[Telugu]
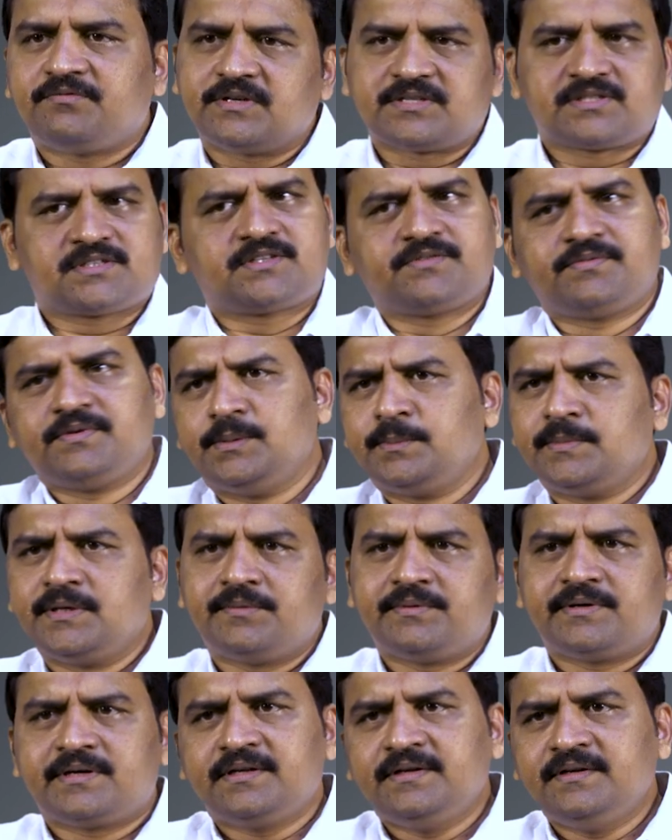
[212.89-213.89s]
ఫస్ట్ ఫిల్మ్
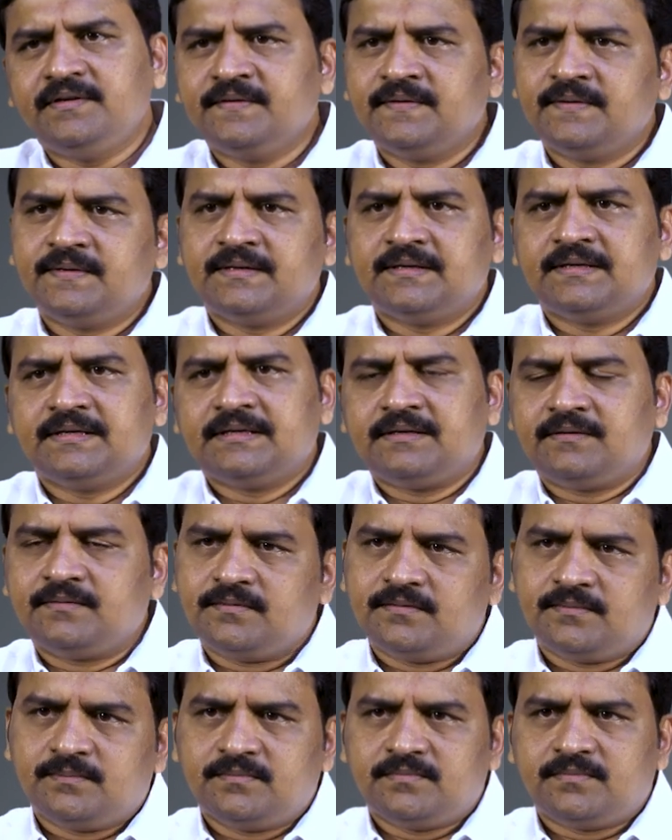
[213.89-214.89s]
కాబట్టి
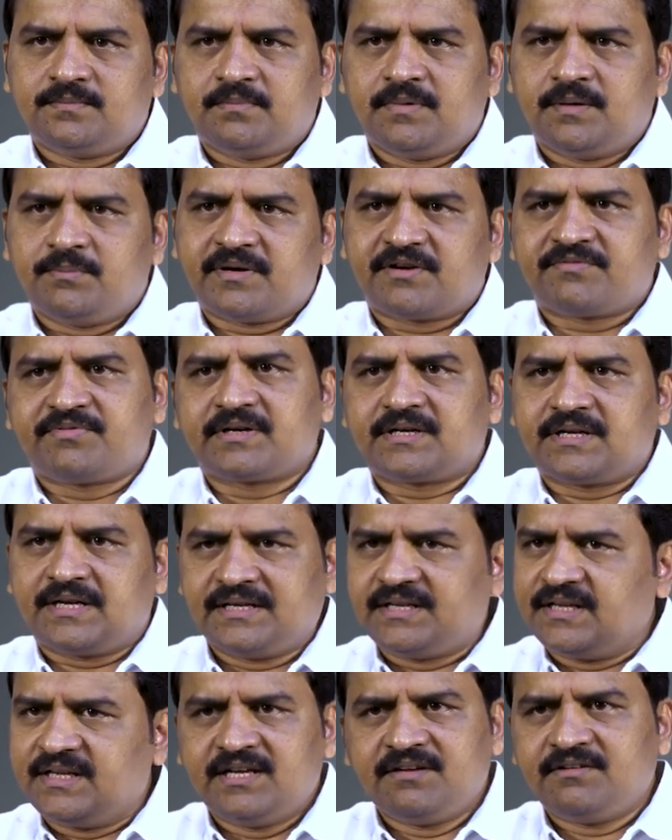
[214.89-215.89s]
పర్ఫెక్ట్
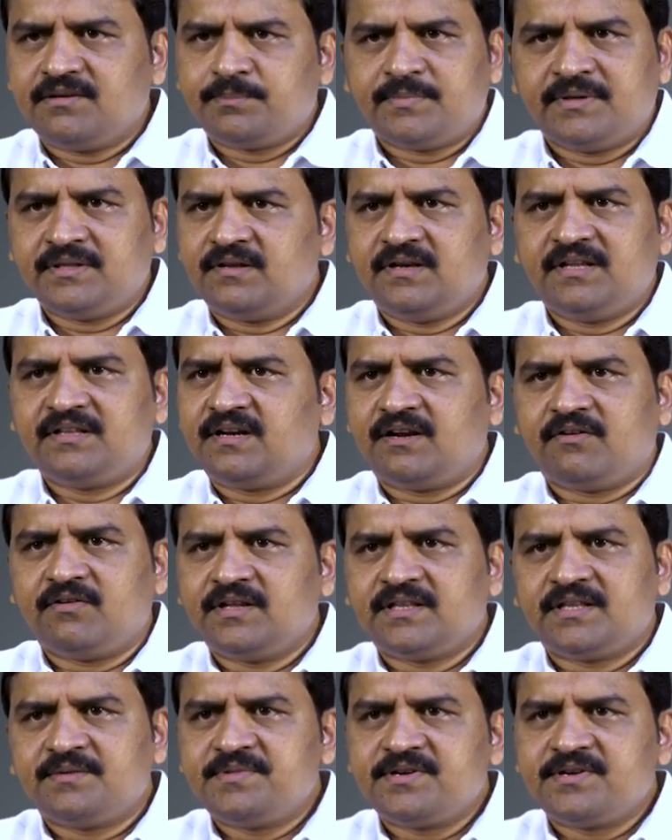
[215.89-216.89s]
అంటే ఏ ఇబ్బందులు ఎదురవ్వలేదా